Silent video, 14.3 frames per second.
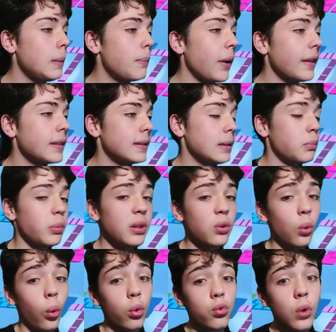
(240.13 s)
y participer,
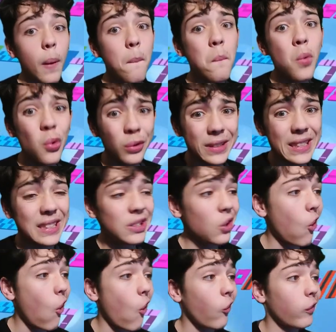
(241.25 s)
te rejoins mon
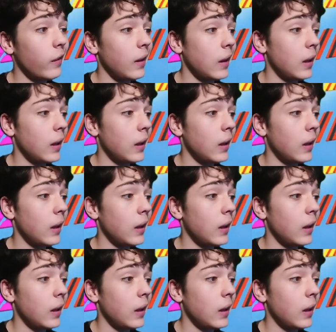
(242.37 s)
Discord.